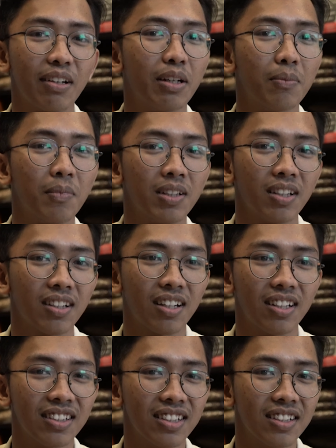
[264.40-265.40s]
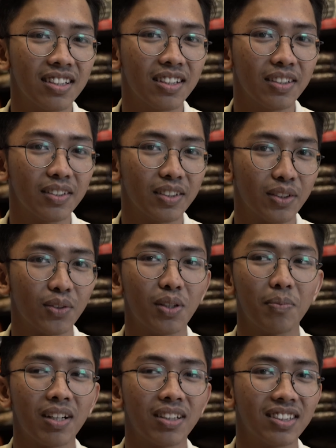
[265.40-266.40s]
kayak yang banyak nanya itu
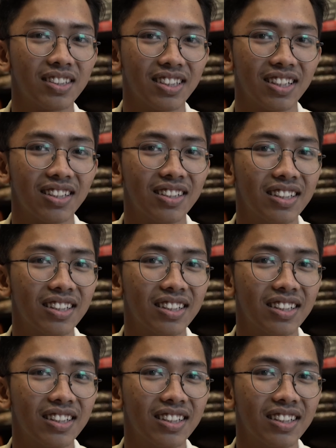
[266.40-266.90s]
udah pasti sih ya